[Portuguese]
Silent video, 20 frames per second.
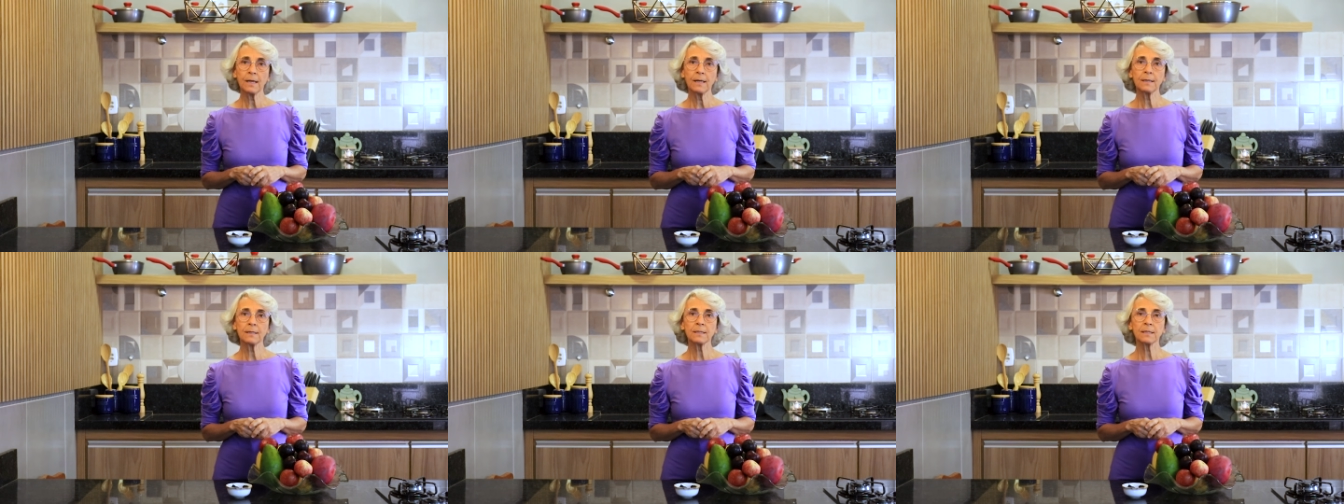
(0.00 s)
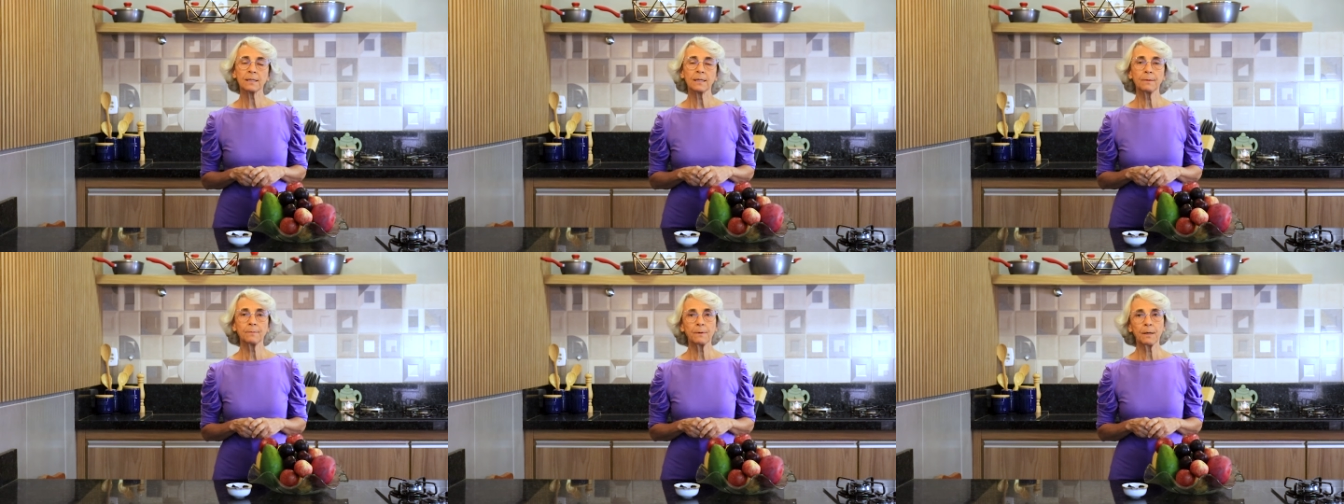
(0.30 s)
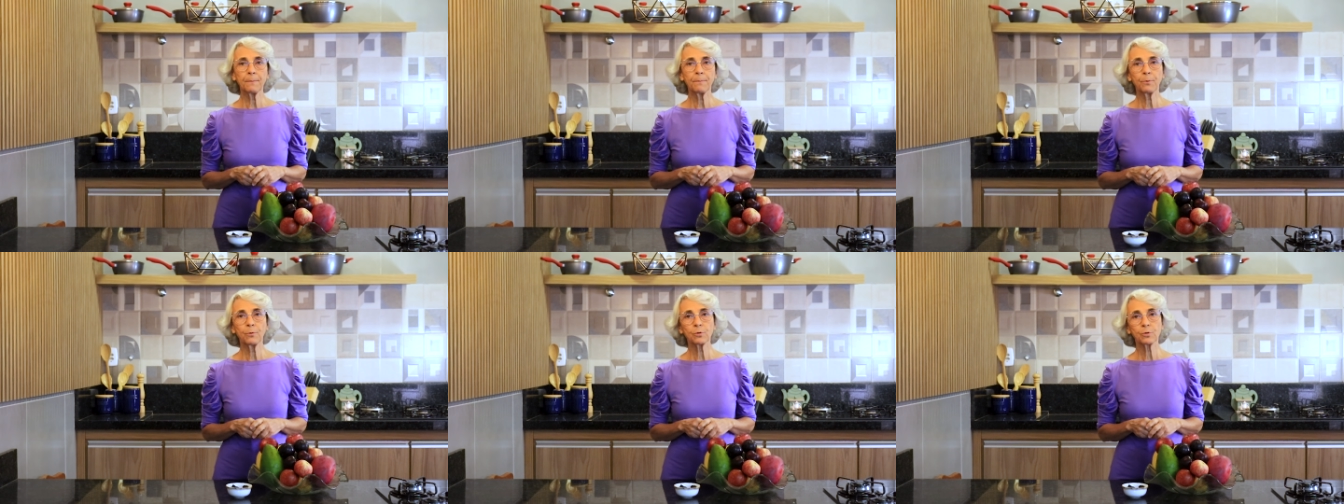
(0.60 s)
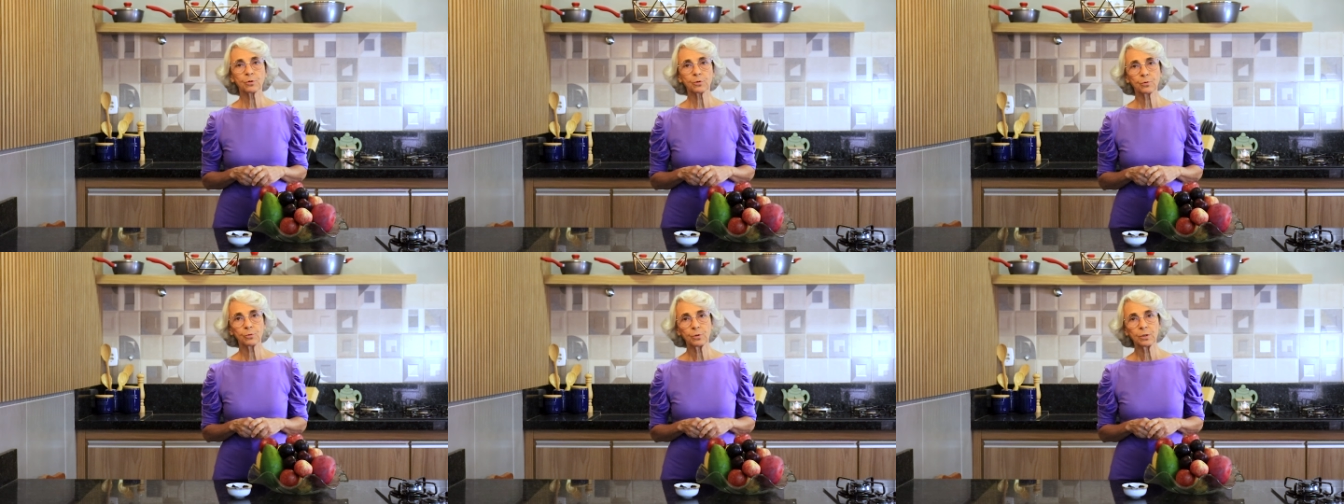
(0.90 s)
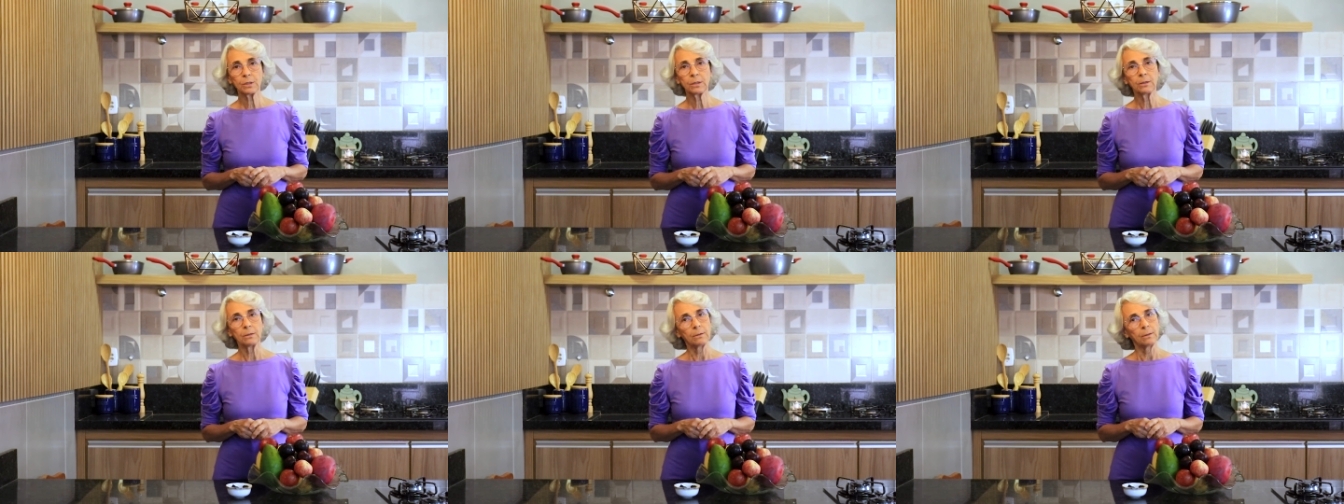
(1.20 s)
eles também
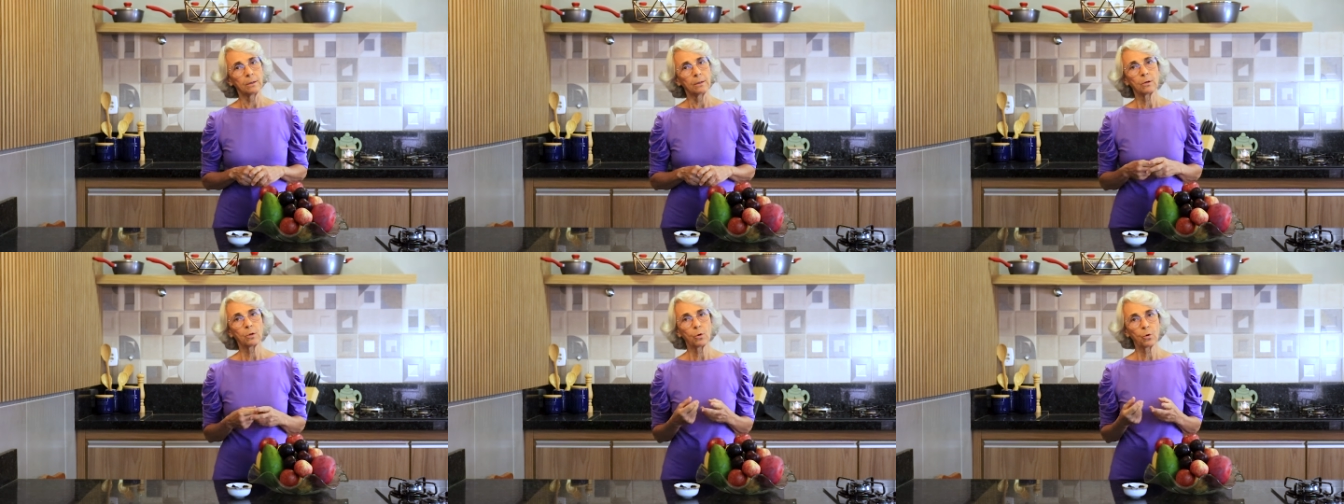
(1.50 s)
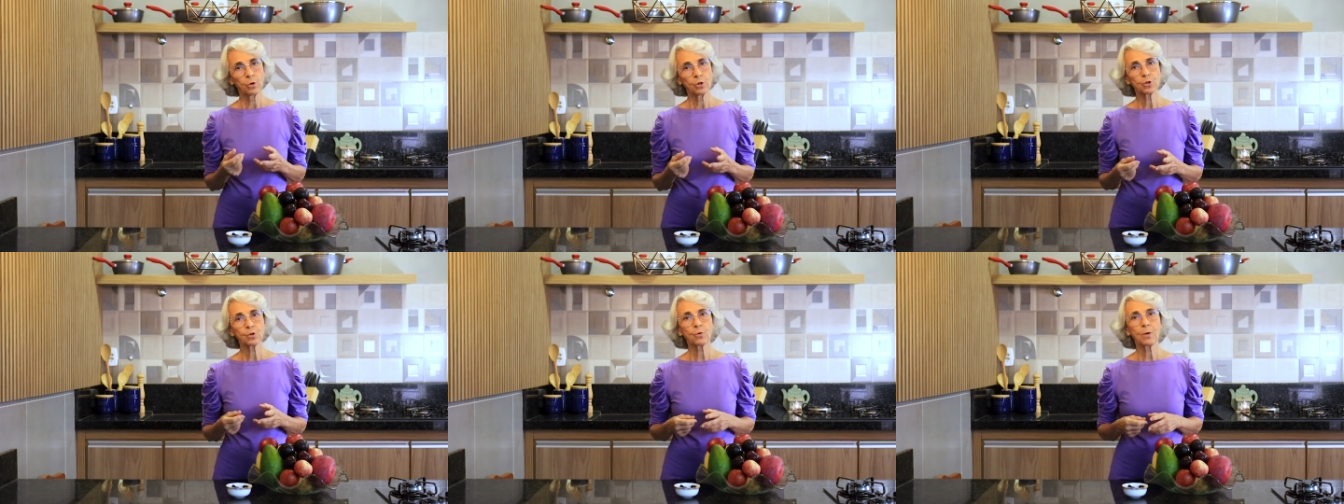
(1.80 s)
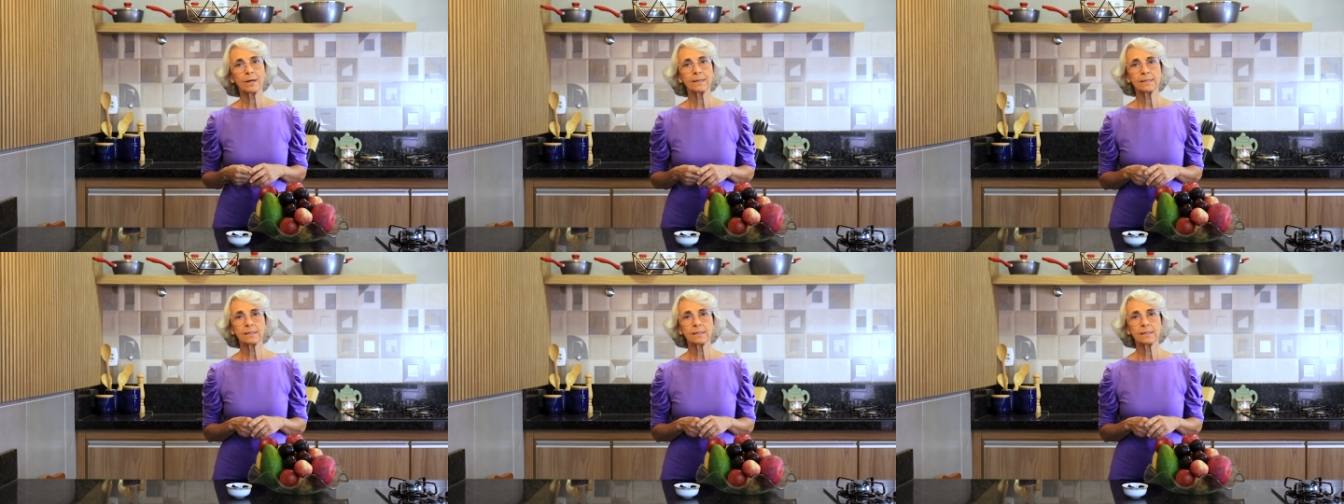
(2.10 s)
possuem Lógico,